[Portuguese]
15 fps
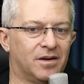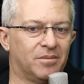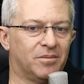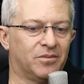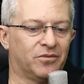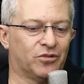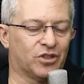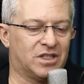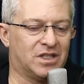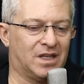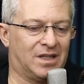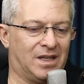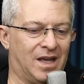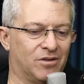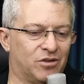um, você
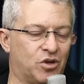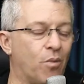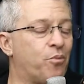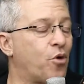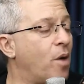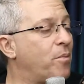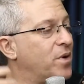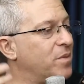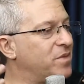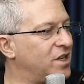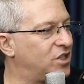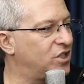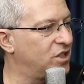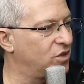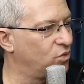ter o seu próprio
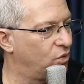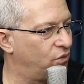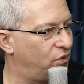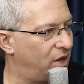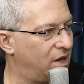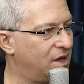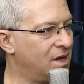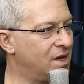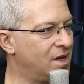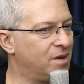ambiente de nuvem